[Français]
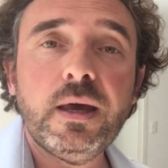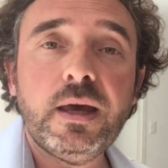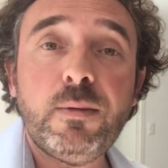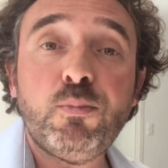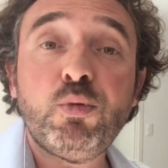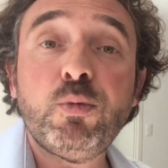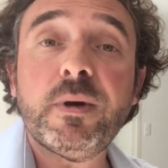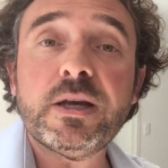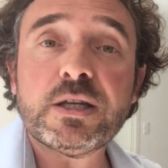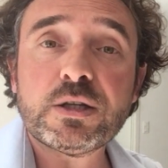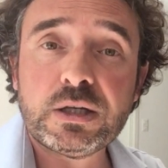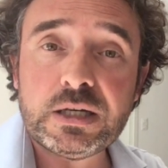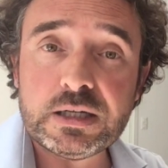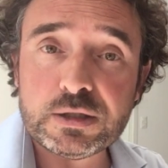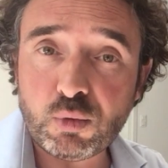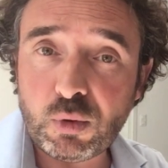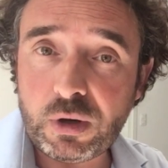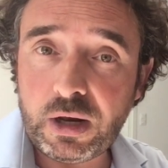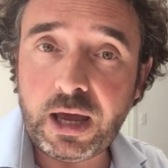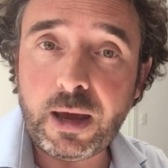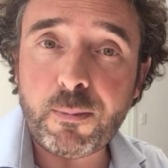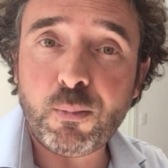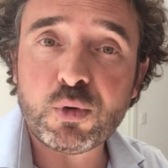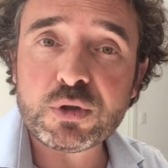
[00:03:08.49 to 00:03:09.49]
Et puis parce qu'ils
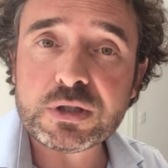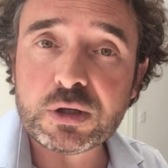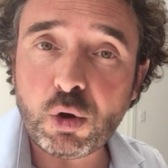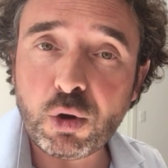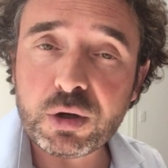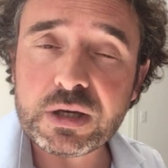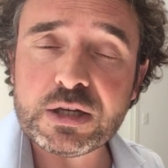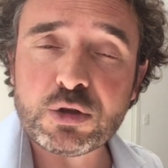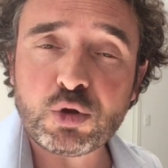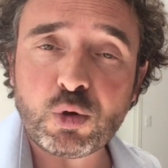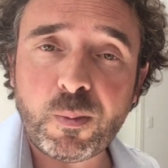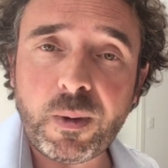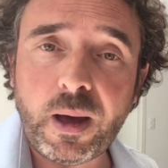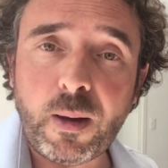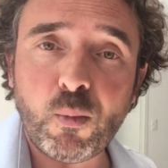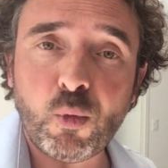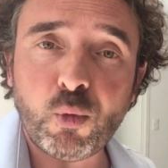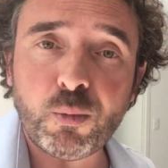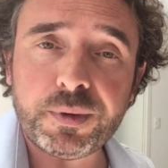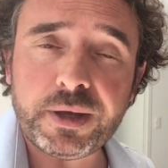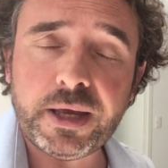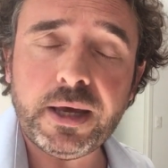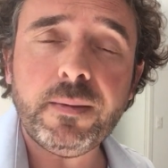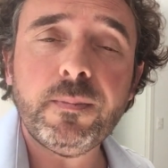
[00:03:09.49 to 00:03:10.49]
ont les réponses à leurs questions par
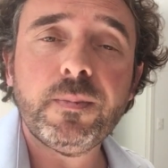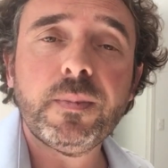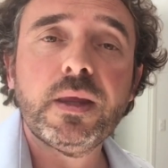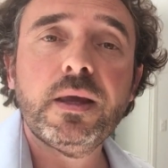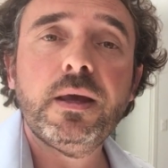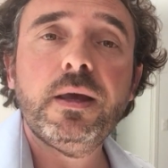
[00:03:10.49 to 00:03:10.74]
mon biais.